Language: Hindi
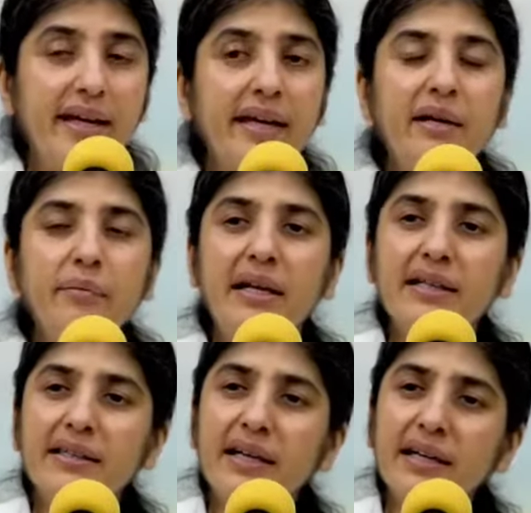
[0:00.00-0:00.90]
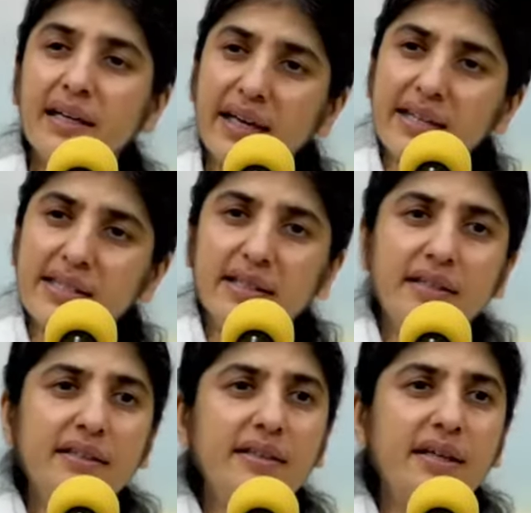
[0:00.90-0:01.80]
लेकिन हमें लगता है कि कैसे
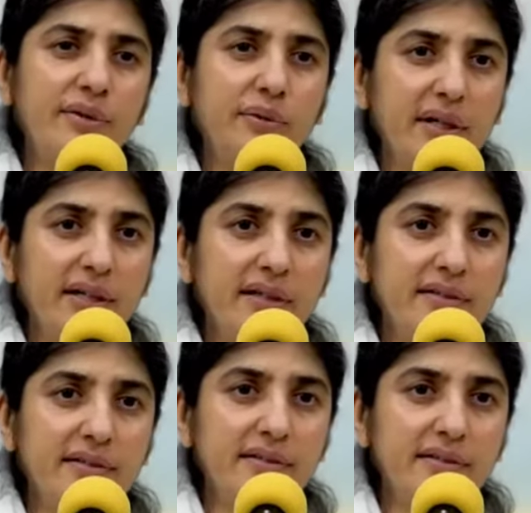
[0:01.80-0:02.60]
दर्द नहीं होगा